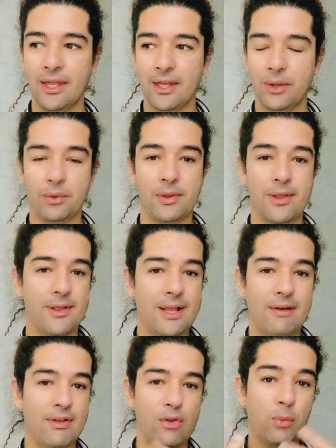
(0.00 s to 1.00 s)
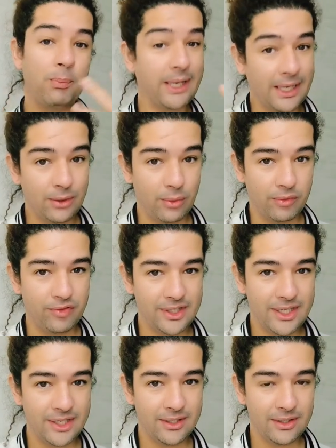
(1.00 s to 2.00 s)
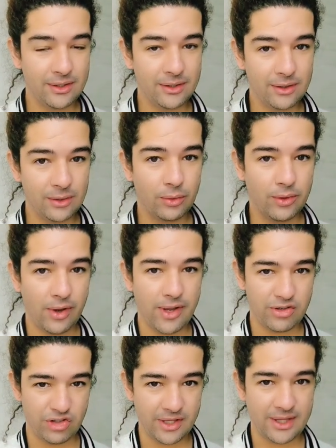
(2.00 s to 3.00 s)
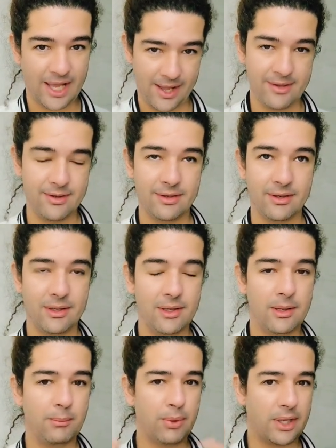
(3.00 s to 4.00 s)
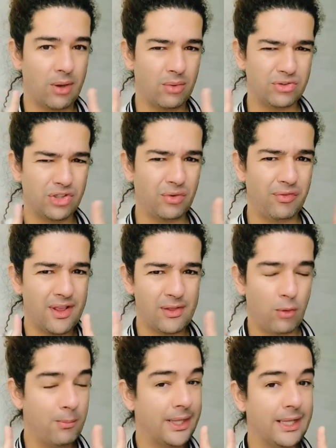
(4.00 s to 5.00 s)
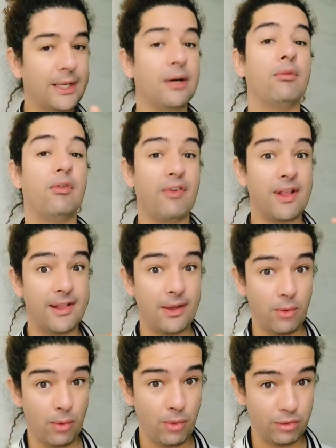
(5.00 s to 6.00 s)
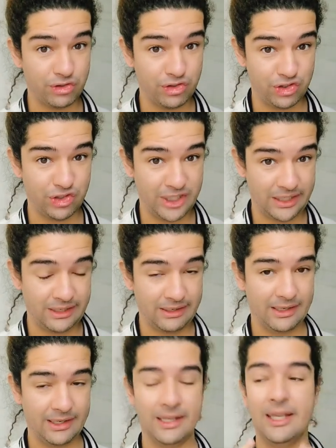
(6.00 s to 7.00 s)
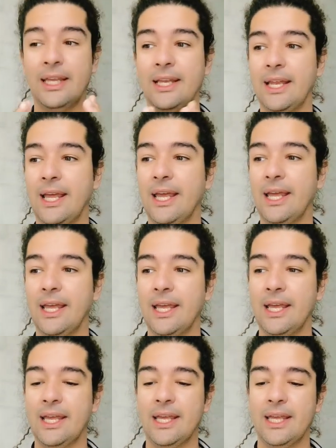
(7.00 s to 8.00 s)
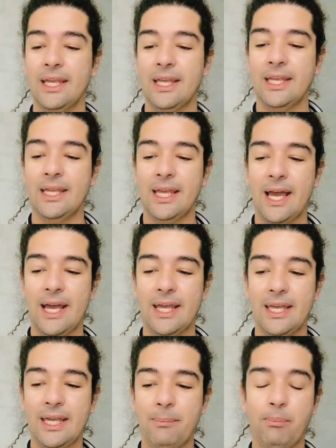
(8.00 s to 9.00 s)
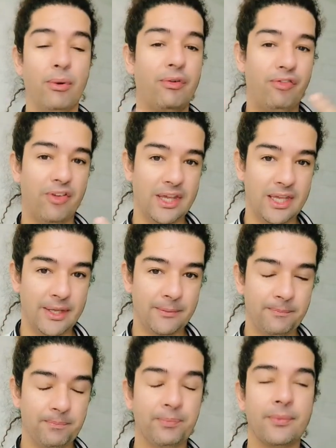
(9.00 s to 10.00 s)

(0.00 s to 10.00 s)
eu estava super em dúvida do que eu ia jantar. Porque ontem eu não fiz comida não, vou fazer hoje, né? E aí, por fim,